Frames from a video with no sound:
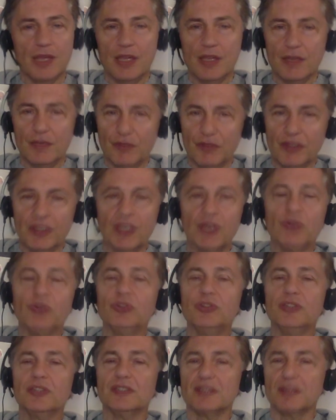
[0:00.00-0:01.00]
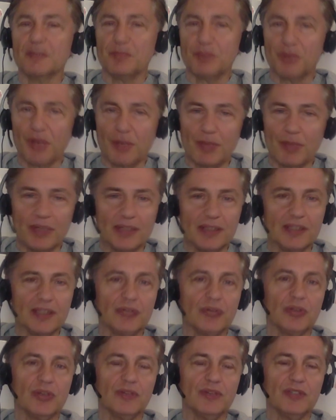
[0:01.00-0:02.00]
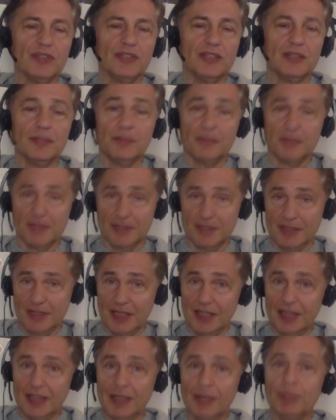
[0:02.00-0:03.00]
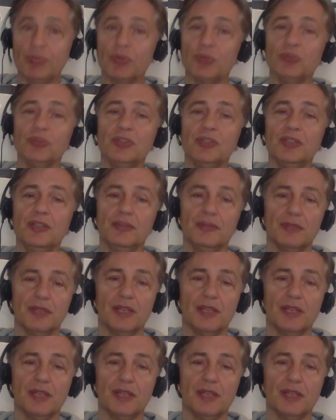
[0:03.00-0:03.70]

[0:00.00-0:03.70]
In fin dei conti è sempre una partita con la vita. Siete pronti?